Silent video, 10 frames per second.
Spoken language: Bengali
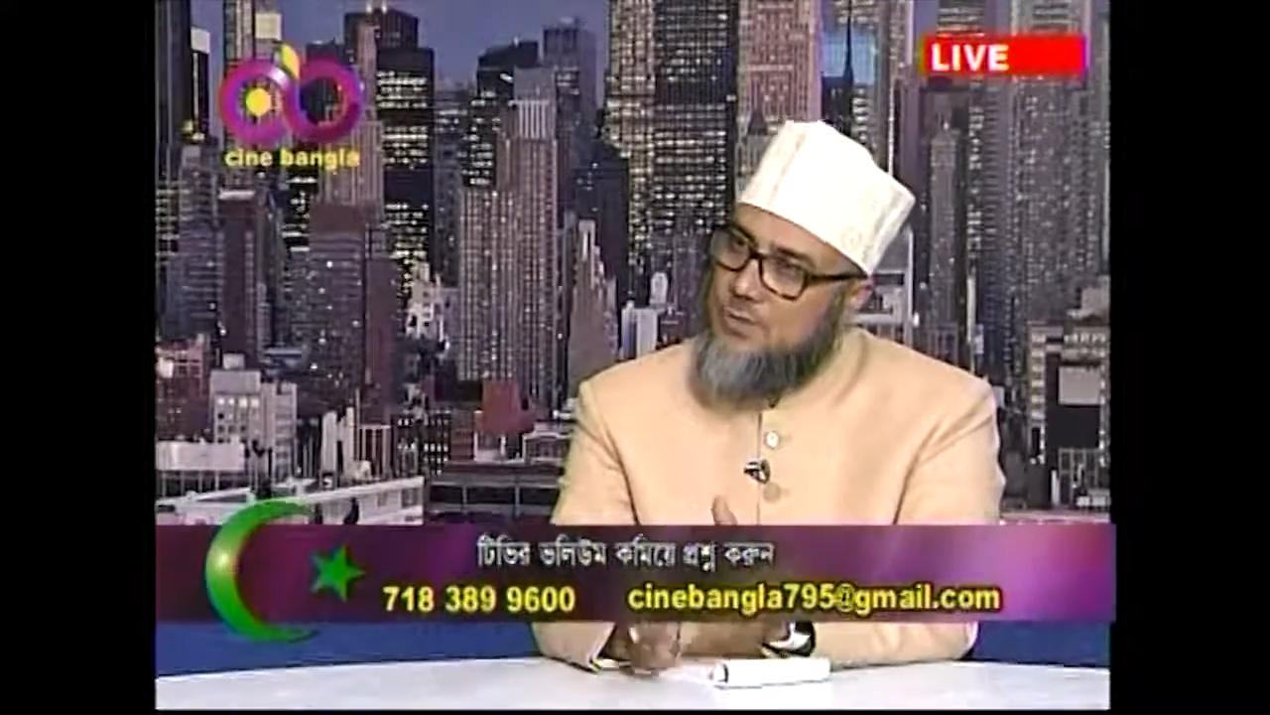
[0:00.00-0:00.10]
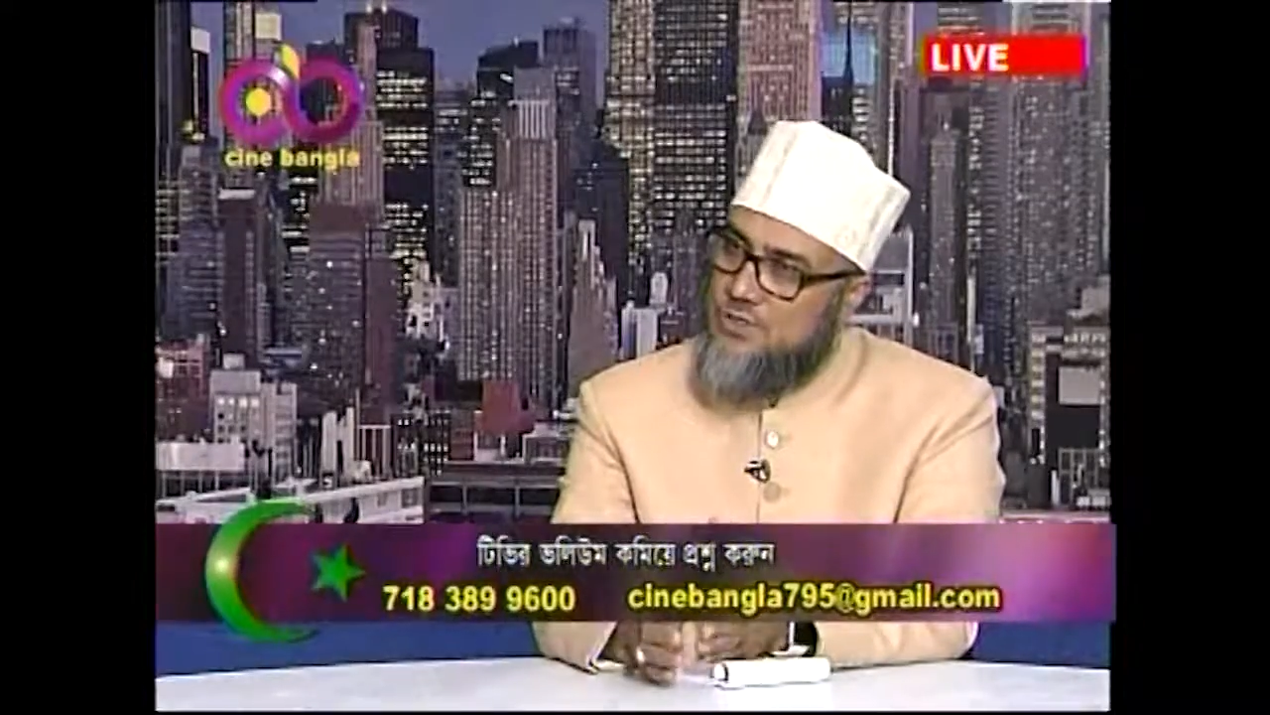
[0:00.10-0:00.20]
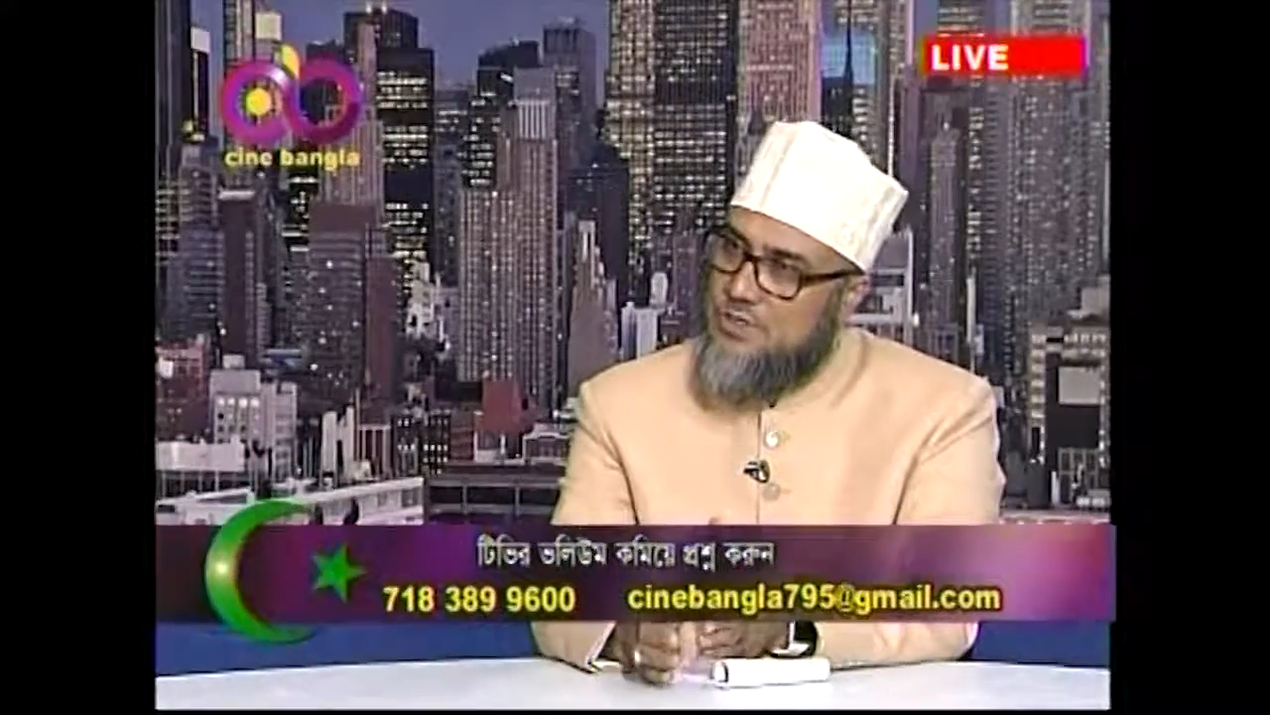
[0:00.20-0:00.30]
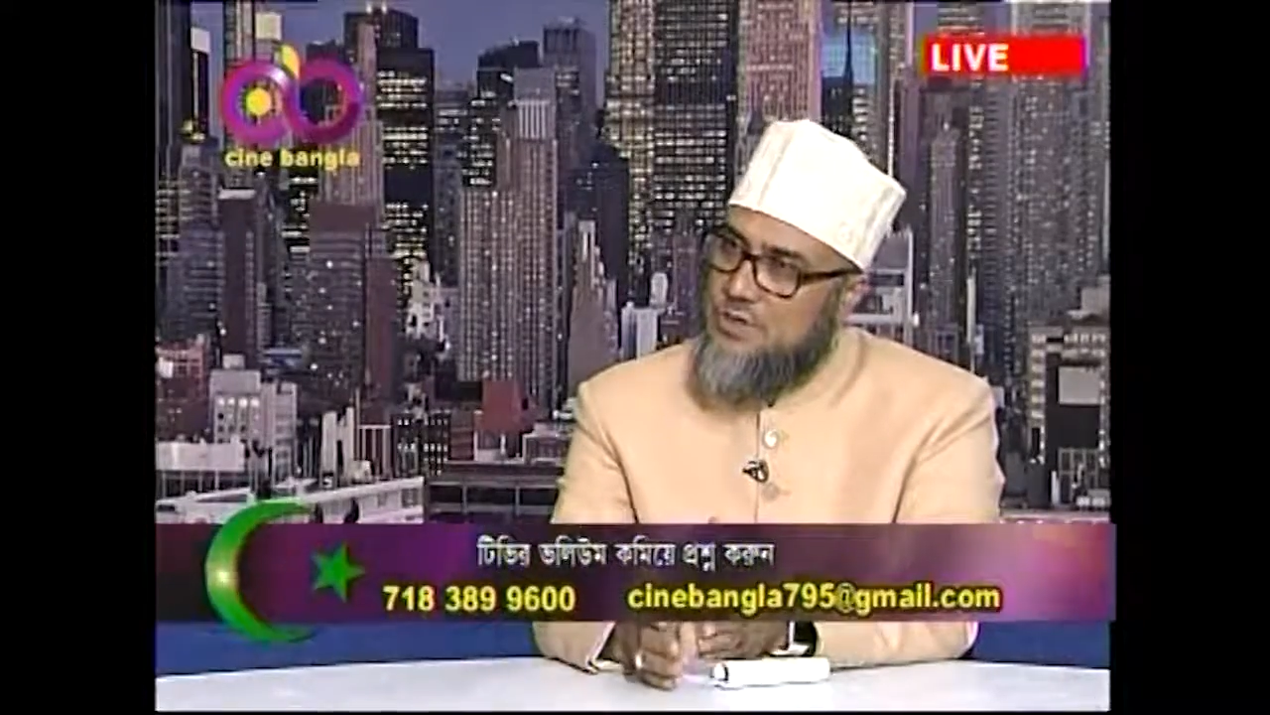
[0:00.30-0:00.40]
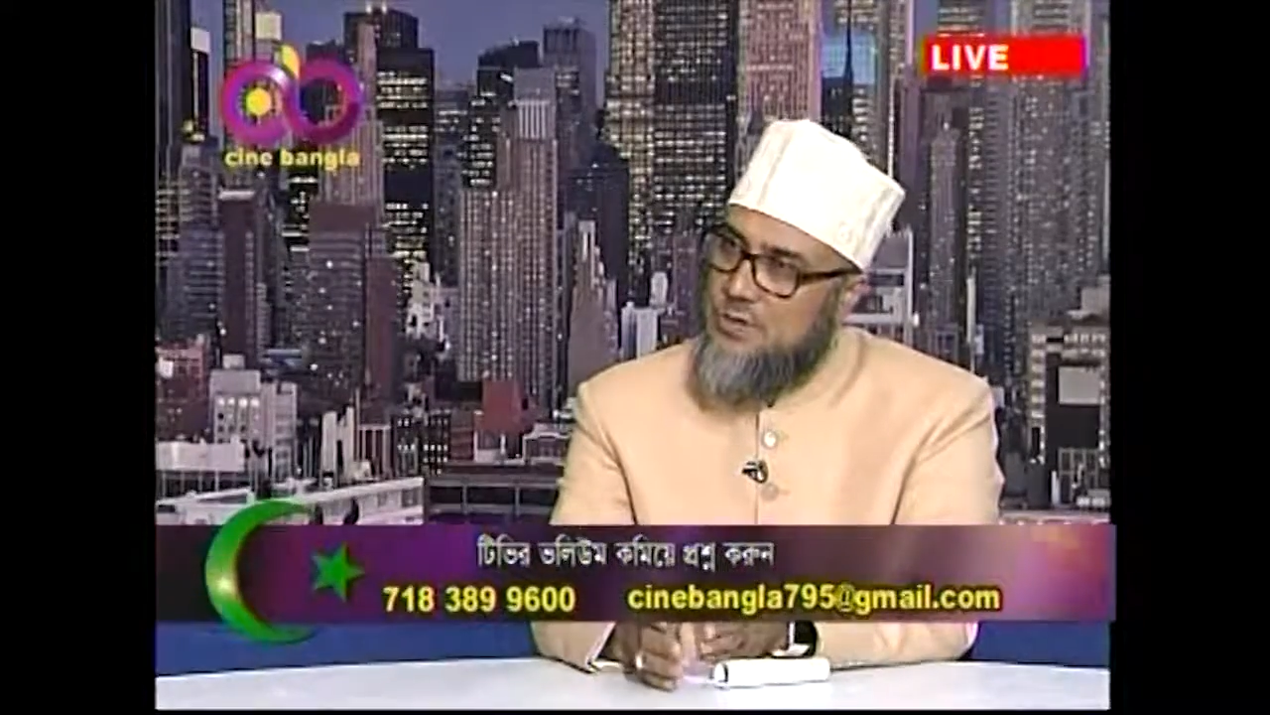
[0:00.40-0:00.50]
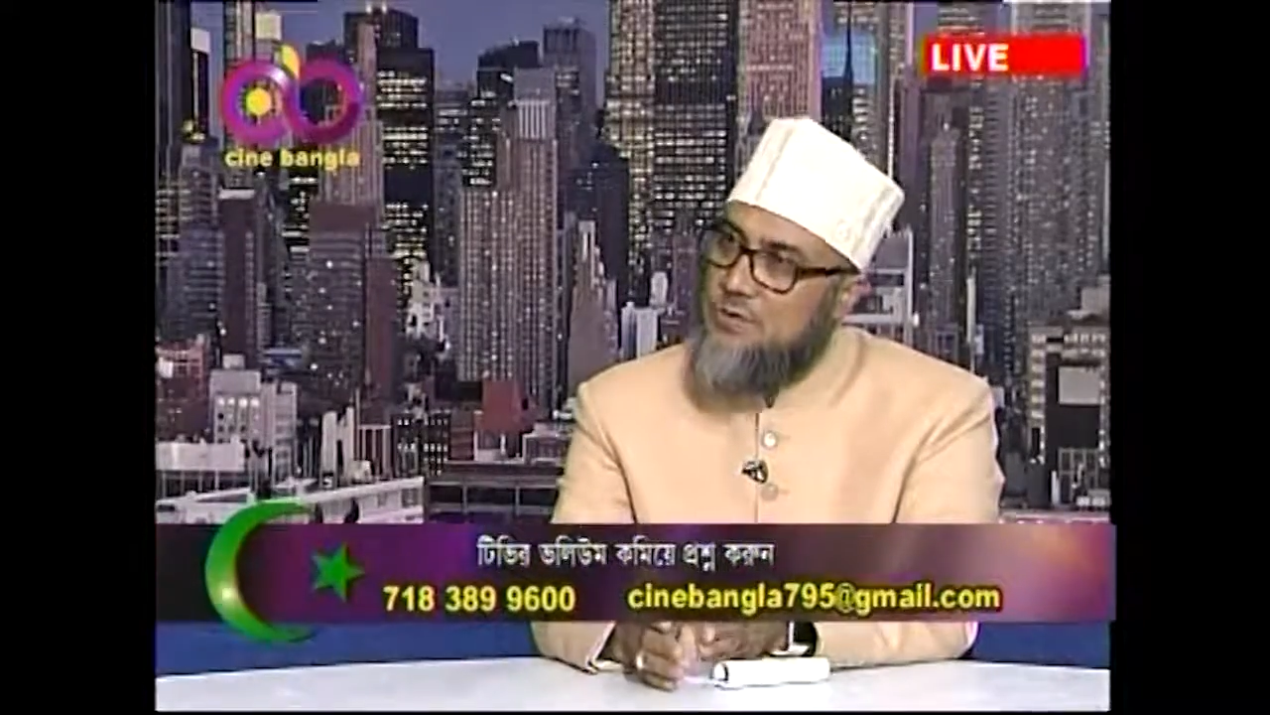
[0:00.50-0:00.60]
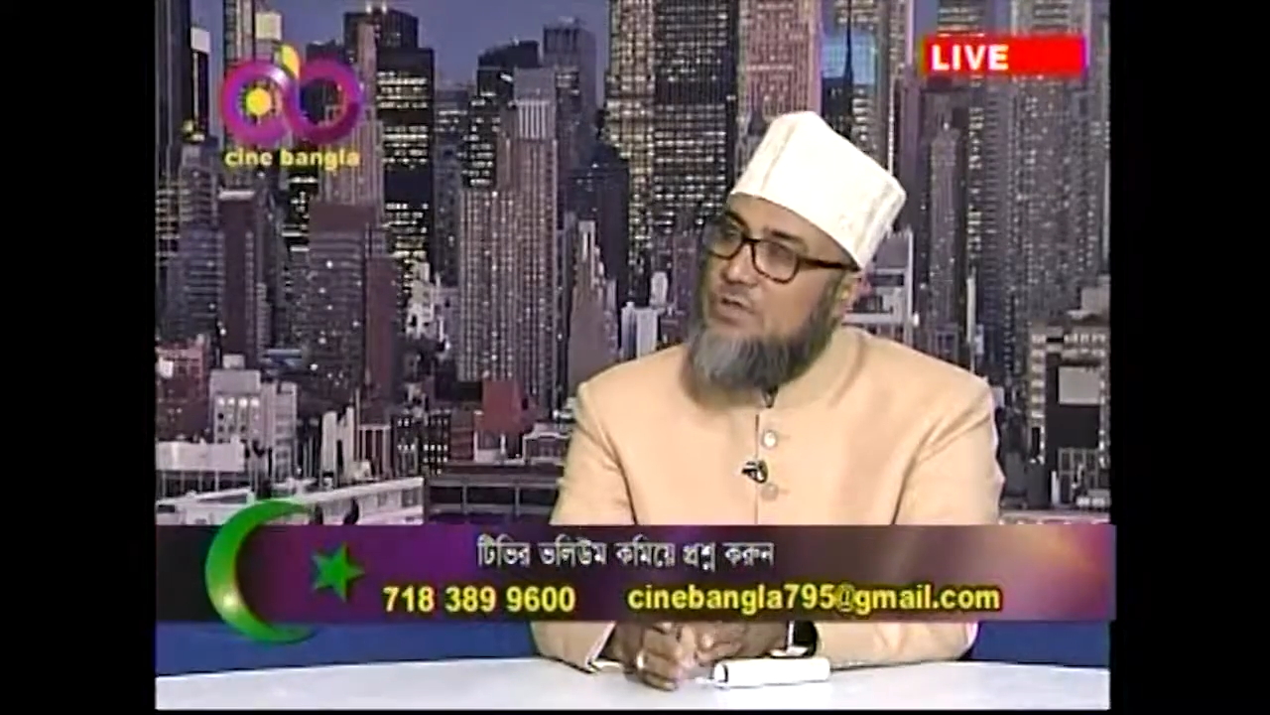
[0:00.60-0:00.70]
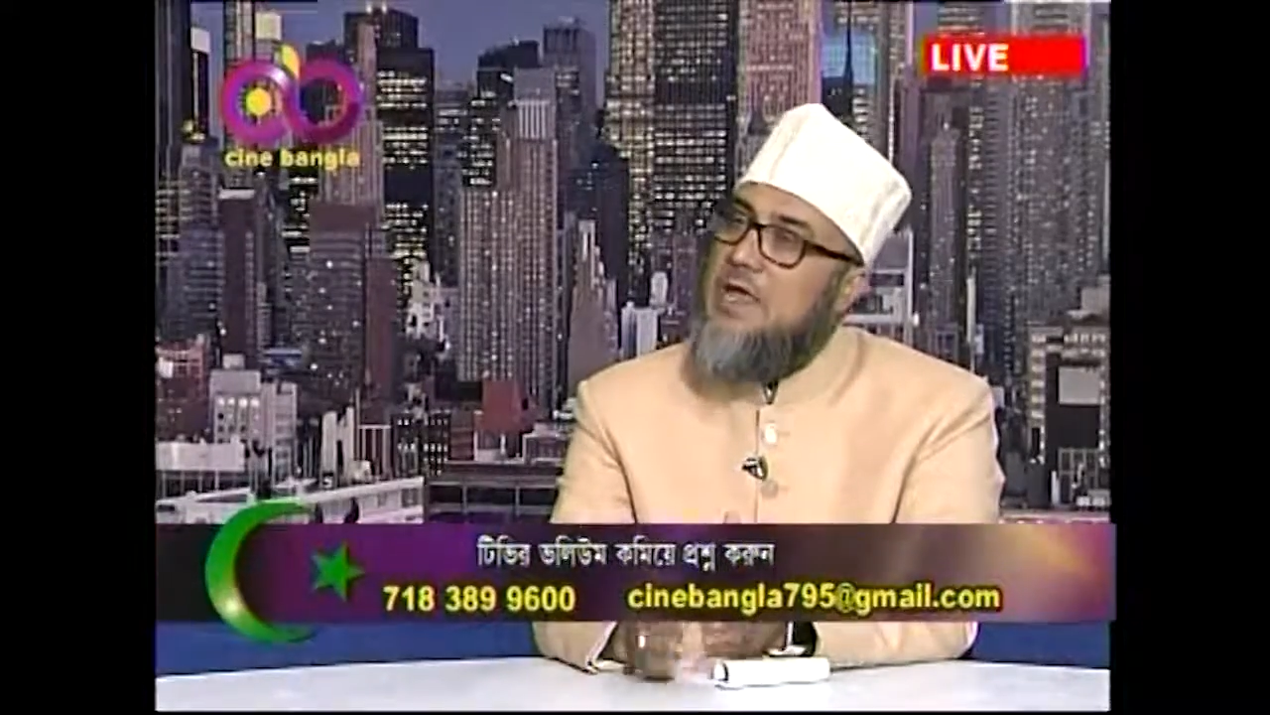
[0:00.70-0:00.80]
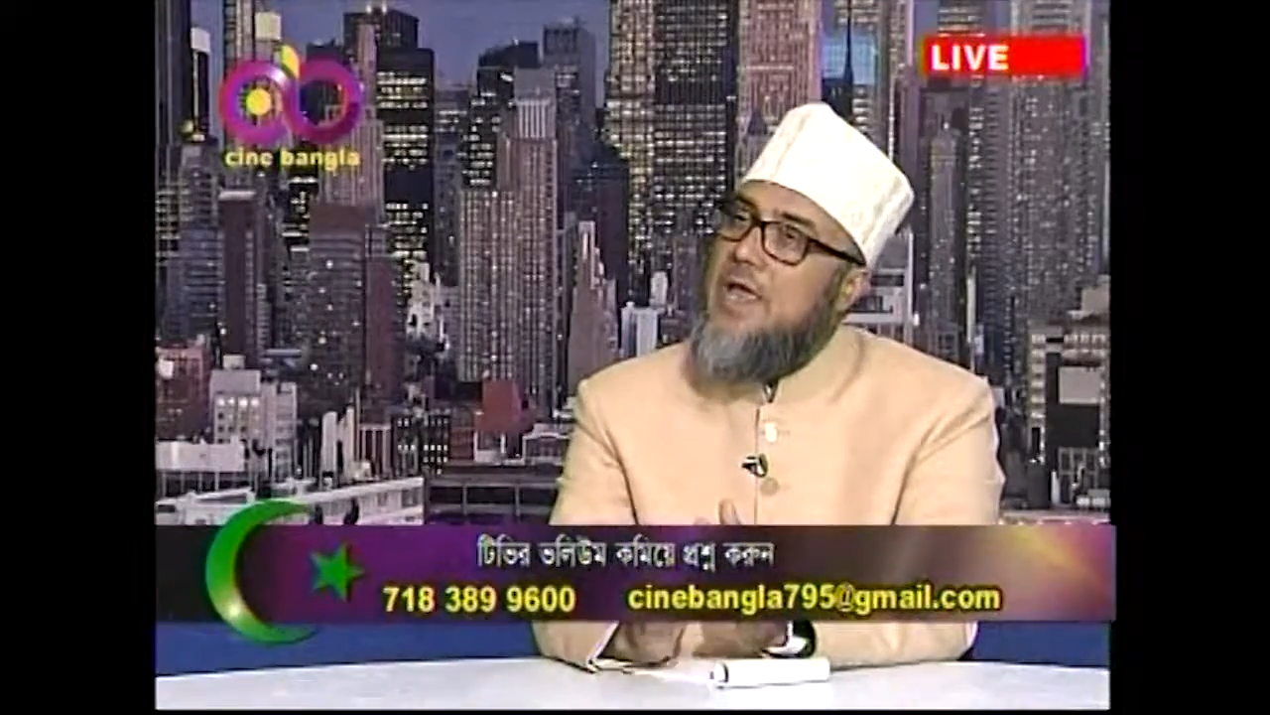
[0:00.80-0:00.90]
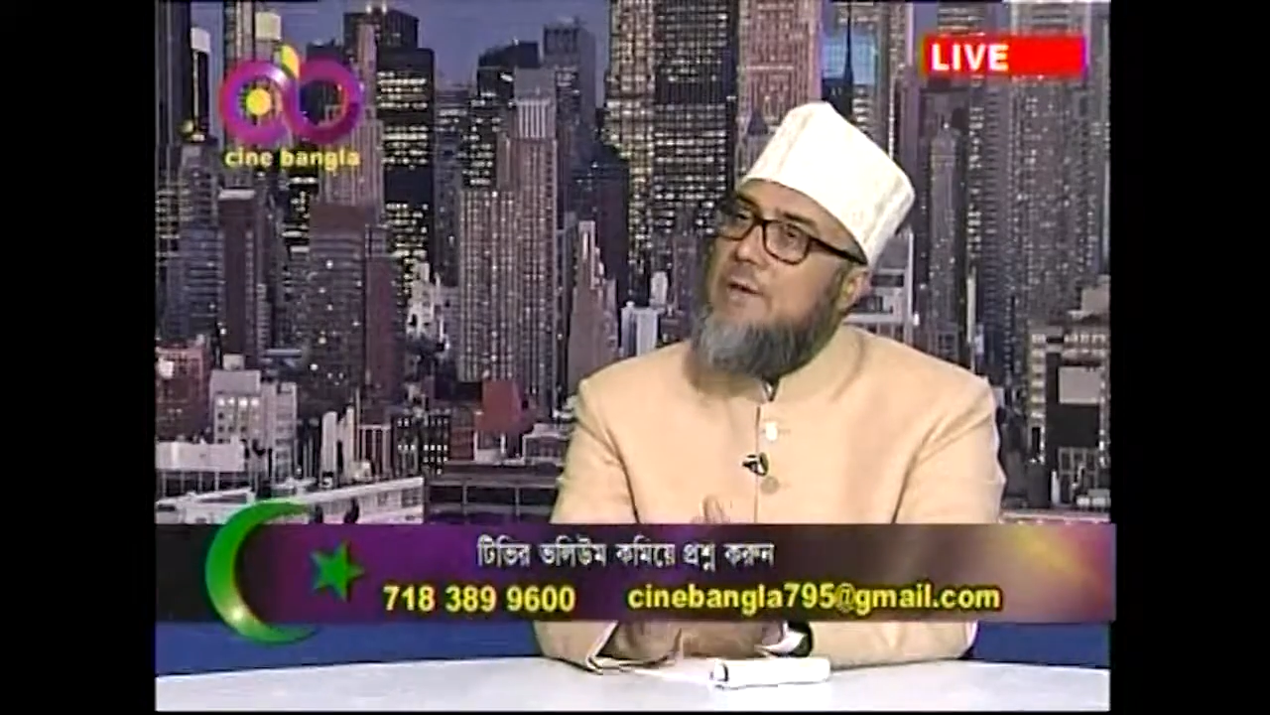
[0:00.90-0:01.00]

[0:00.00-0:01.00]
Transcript: নবীজির দরুদ